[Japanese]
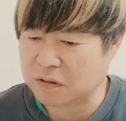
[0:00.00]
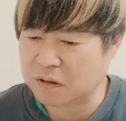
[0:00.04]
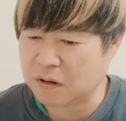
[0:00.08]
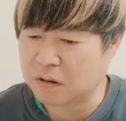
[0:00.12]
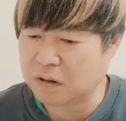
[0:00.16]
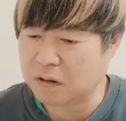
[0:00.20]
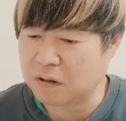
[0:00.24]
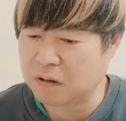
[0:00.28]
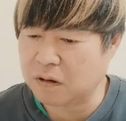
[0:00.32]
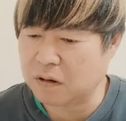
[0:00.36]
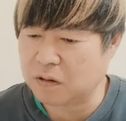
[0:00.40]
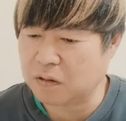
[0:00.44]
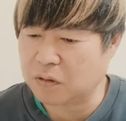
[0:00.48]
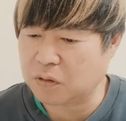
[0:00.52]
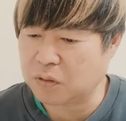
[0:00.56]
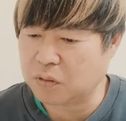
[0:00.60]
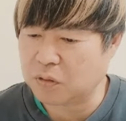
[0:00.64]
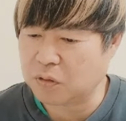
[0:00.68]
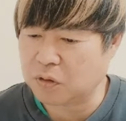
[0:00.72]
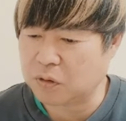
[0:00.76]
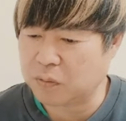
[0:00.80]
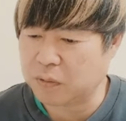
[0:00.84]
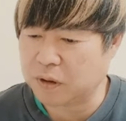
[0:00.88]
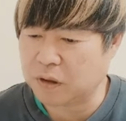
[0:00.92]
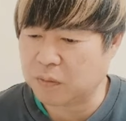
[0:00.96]
性加害という
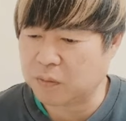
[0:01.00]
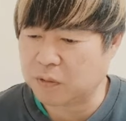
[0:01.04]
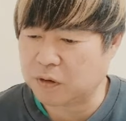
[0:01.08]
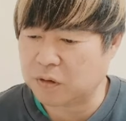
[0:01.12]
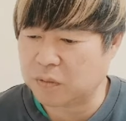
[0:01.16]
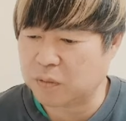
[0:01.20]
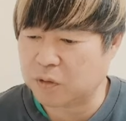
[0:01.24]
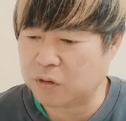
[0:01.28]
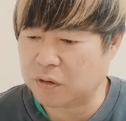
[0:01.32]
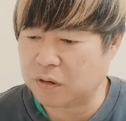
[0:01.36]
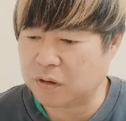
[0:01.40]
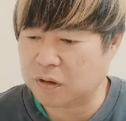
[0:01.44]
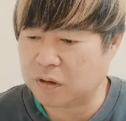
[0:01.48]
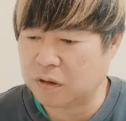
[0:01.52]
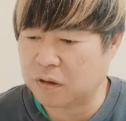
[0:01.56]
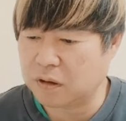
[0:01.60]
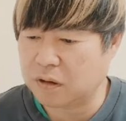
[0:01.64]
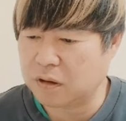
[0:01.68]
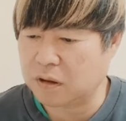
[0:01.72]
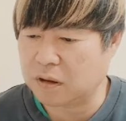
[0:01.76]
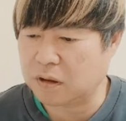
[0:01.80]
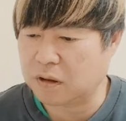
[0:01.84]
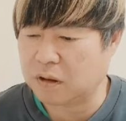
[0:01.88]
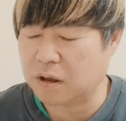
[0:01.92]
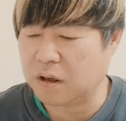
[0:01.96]
言葉に松本は切れ
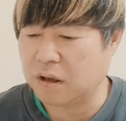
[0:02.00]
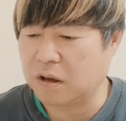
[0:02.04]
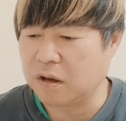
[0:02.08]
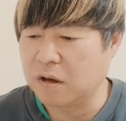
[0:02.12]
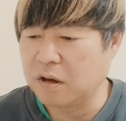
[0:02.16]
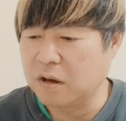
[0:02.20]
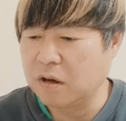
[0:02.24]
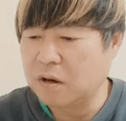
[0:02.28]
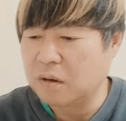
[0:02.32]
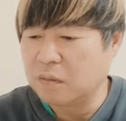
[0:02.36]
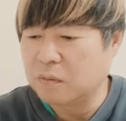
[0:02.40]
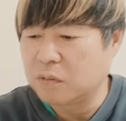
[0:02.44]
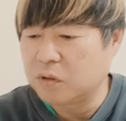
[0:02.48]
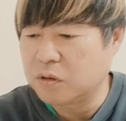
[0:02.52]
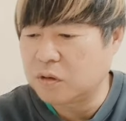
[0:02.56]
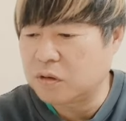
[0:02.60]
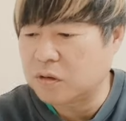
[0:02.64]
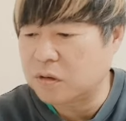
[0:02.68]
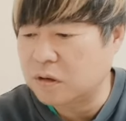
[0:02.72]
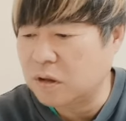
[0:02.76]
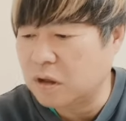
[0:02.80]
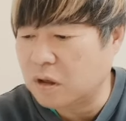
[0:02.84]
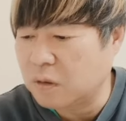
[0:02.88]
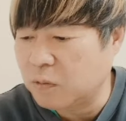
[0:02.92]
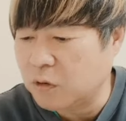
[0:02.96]
ていて、文
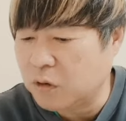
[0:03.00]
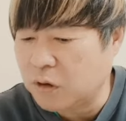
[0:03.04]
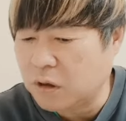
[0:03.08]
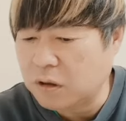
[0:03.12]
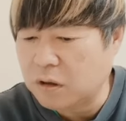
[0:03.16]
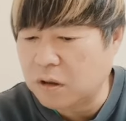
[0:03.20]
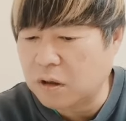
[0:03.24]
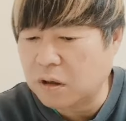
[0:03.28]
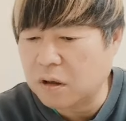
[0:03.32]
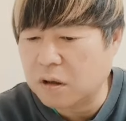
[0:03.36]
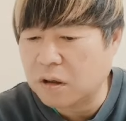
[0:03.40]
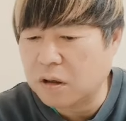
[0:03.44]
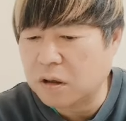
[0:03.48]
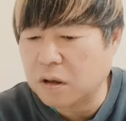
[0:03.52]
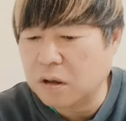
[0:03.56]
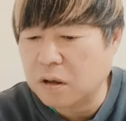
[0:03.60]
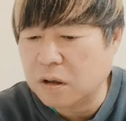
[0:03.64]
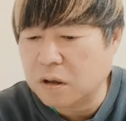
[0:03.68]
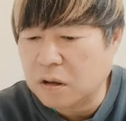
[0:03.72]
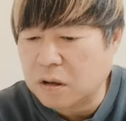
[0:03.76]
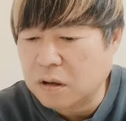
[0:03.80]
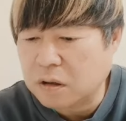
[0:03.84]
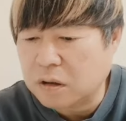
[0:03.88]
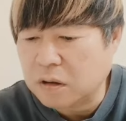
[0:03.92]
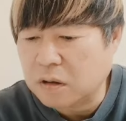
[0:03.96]
春側もネタがない
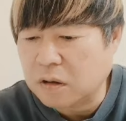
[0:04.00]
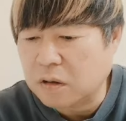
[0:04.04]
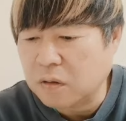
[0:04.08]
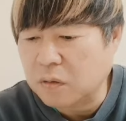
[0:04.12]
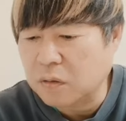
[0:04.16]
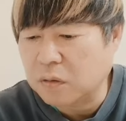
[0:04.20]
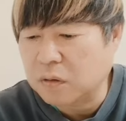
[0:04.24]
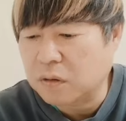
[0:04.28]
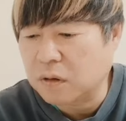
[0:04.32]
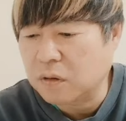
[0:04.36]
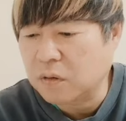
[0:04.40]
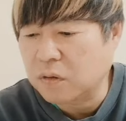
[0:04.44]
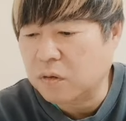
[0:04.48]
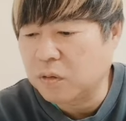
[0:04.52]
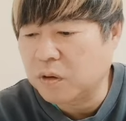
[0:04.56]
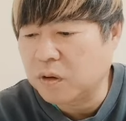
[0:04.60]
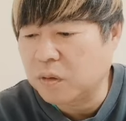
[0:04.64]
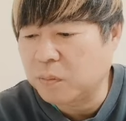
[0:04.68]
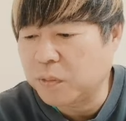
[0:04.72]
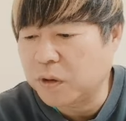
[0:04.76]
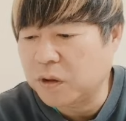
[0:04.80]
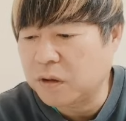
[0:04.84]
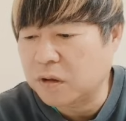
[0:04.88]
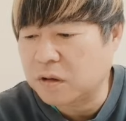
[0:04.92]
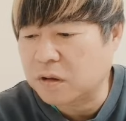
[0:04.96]
からって過去のタレコミを
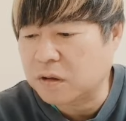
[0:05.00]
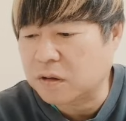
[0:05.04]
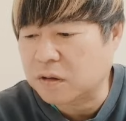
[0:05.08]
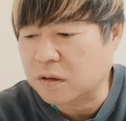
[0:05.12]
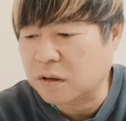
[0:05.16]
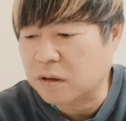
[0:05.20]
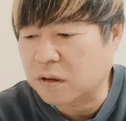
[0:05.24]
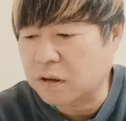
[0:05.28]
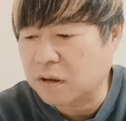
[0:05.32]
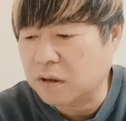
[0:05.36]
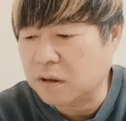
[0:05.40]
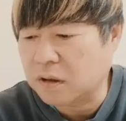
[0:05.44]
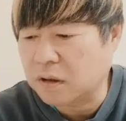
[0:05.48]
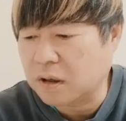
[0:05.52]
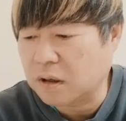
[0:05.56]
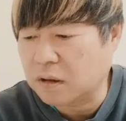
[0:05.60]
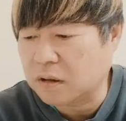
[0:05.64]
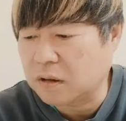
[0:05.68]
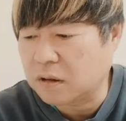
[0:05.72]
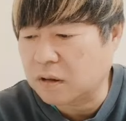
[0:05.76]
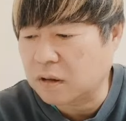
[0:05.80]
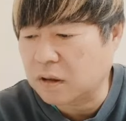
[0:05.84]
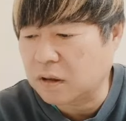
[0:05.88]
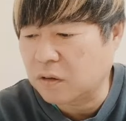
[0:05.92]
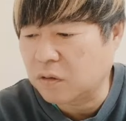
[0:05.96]
引っ張り出して最近
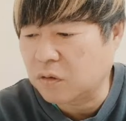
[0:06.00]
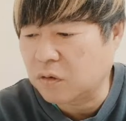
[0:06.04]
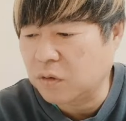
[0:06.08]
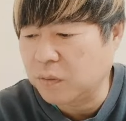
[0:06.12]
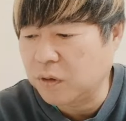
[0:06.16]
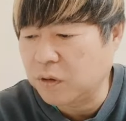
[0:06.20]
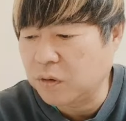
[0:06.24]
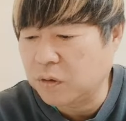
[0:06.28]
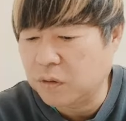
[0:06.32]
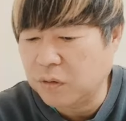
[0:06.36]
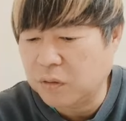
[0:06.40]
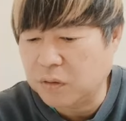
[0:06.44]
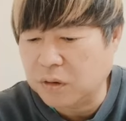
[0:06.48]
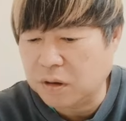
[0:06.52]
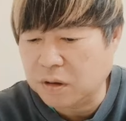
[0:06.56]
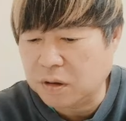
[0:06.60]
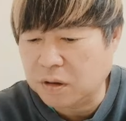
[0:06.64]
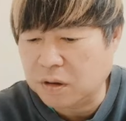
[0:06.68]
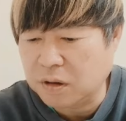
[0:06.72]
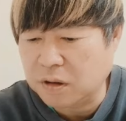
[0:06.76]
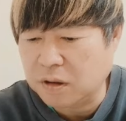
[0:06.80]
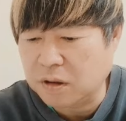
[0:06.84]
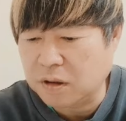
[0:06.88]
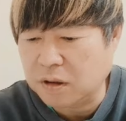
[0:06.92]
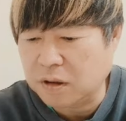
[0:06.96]
あったタレコミのように
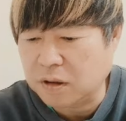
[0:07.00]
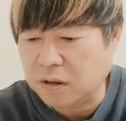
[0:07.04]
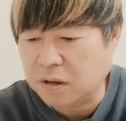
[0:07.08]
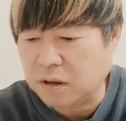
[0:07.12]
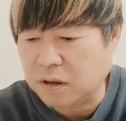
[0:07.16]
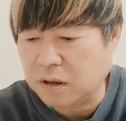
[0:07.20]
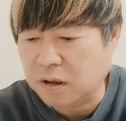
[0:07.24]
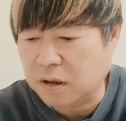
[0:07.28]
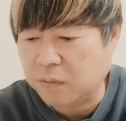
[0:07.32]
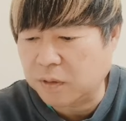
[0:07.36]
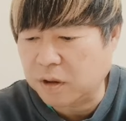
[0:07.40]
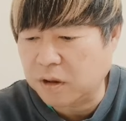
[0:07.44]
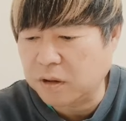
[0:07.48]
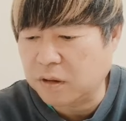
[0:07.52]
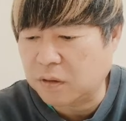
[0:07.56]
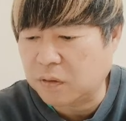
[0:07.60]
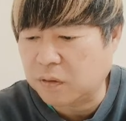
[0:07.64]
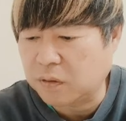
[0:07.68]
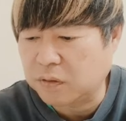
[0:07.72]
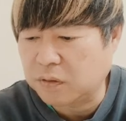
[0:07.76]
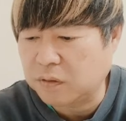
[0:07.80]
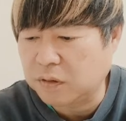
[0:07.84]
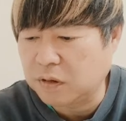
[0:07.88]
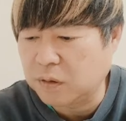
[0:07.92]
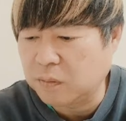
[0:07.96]
記事に書いた。やばいだ
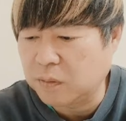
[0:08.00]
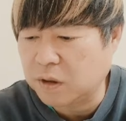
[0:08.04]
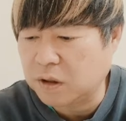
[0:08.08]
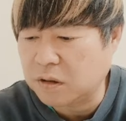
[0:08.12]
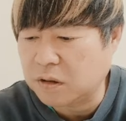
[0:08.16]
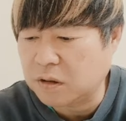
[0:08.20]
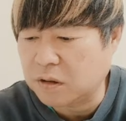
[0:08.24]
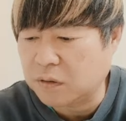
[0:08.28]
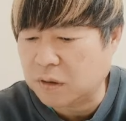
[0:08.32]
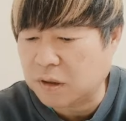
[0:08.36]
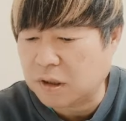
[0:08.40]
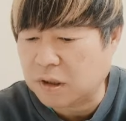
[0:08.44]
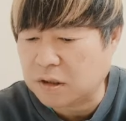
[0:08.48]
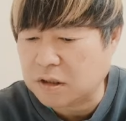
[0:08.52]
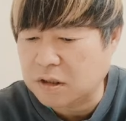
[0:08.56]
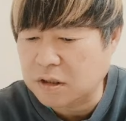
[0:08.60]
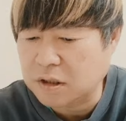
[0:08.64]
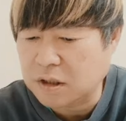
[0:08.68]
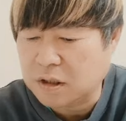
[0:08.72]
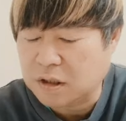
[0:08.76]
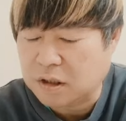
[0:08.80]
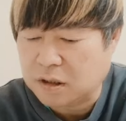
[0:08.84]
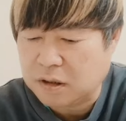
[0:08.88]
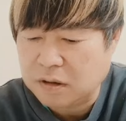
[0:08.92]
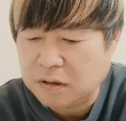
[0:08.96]
ろ、普通に抹茶の勝ち
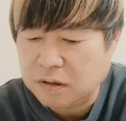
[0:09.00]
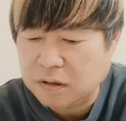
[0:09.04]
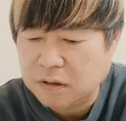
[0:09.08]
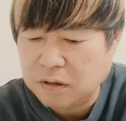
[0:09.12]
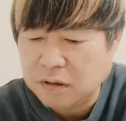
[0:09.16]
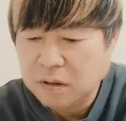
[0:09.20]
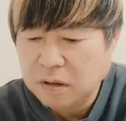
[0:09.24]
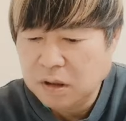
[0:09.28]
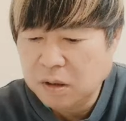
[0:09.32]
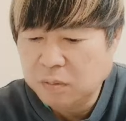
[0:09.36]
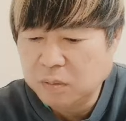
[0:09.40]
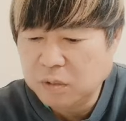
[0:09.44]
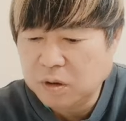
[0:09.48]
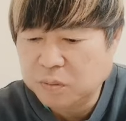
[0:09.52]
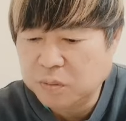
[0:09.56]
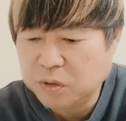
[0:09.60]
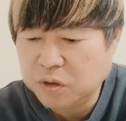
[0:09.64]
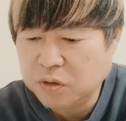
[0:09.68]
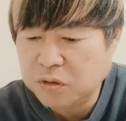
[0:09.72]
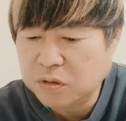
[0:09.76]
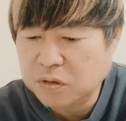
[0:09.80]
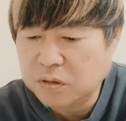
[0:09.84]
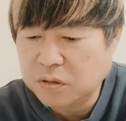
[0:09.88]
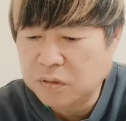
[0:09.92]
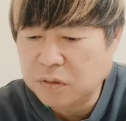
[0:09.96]
だな。今、
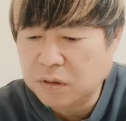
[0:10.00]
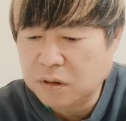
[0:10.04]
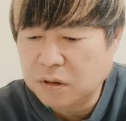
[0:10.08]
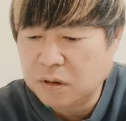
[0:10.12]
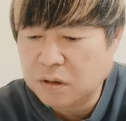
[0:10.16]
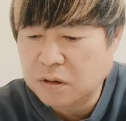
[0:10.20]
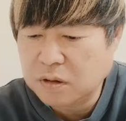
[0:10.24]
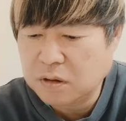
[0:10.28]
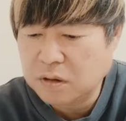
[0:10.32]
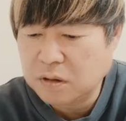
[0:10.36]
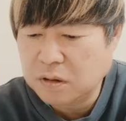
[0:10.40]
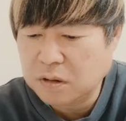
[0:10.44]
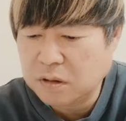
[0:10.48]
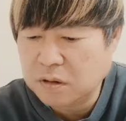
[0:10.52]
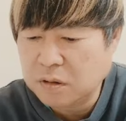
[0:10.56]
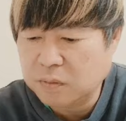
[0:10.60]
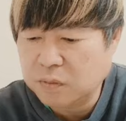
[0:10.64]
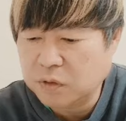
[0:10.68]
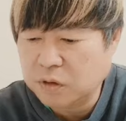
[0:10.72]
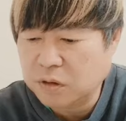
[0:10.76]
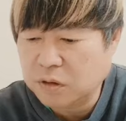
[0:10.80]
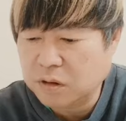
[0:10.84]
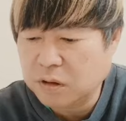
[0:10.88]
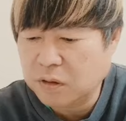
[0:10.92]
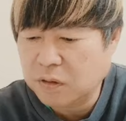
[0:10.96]
文春の話全
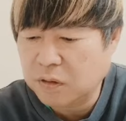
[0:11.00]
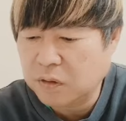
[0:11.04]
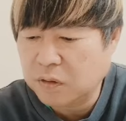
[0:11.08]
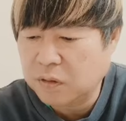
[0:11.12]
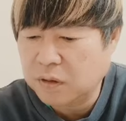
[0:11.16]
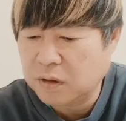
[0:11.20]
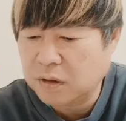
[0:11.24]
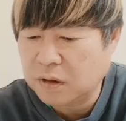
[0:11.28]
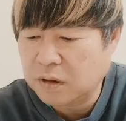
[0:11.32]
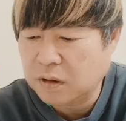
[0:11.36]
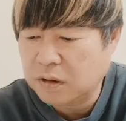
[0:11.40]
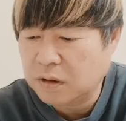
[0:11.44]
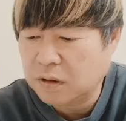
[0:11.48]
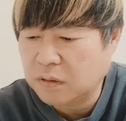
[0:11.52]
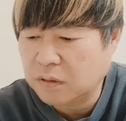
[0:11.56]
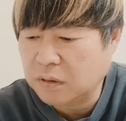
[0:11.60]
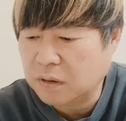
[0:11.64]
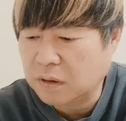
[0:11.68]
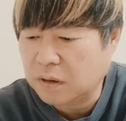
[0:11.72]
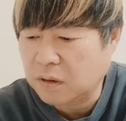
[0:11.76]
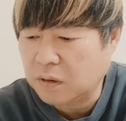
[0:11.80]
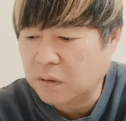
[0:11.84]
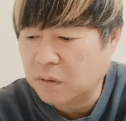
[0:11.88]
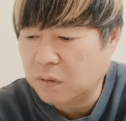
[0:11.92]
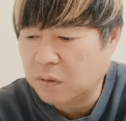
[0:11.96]
部聞けるようになってる
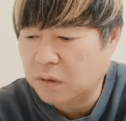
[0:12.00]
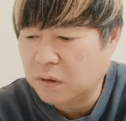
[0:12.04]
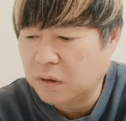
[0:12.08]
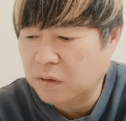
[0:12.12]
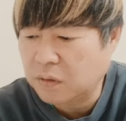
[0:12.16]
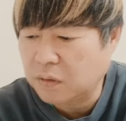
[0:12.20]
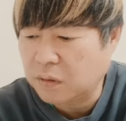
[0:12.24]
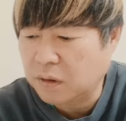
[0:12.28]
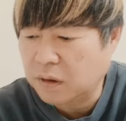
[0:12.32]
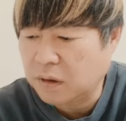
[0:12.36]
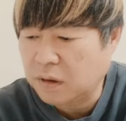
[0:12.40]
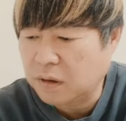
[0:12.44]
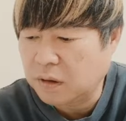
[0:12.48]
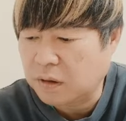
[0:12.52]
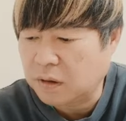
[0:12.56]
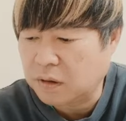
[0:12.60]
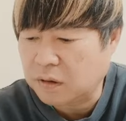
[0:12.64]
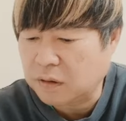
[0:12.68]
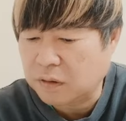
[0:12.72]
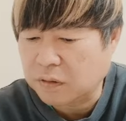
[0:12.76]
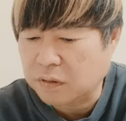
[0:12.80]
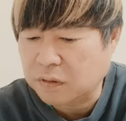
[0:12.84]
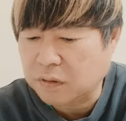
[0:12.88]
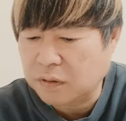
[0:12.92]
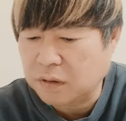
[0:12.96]
から、これ以上変な
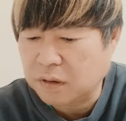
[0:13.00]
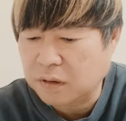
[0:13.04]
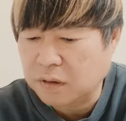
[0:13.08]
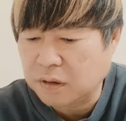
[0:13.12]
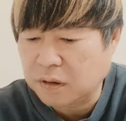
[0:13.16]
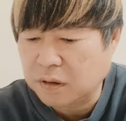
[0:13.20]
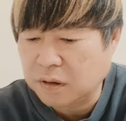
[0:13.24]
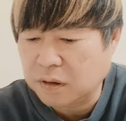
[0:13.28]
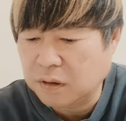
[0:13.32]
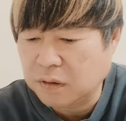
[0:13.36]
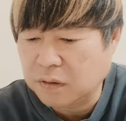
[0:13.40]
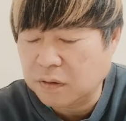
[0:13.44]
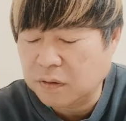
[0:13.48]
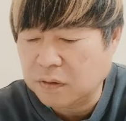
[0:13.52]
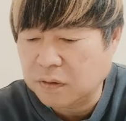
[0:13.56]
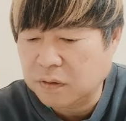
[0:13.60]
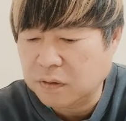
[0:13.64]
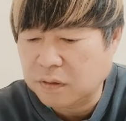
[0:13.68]
話が膨らんでい